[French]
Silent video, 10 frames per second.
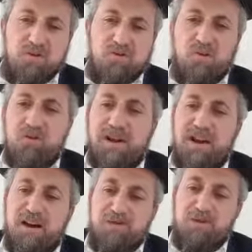que le
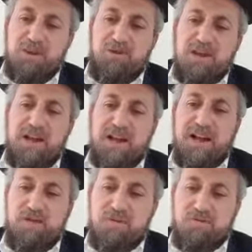malach voulait donner à
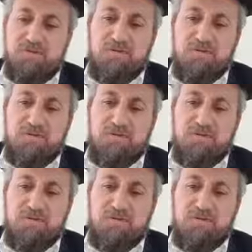Yaakov,